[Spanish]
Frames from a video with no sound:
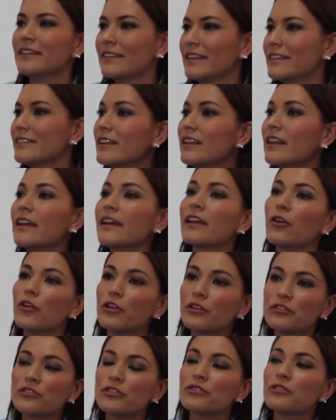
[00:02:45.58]
en decirle que
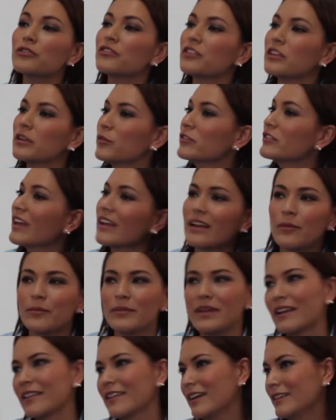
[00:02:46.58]
hoy nosotros tenemos que
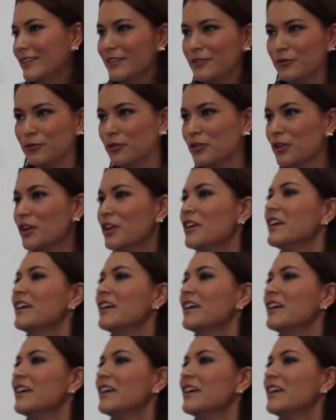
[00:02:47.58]
cambiar de actitud.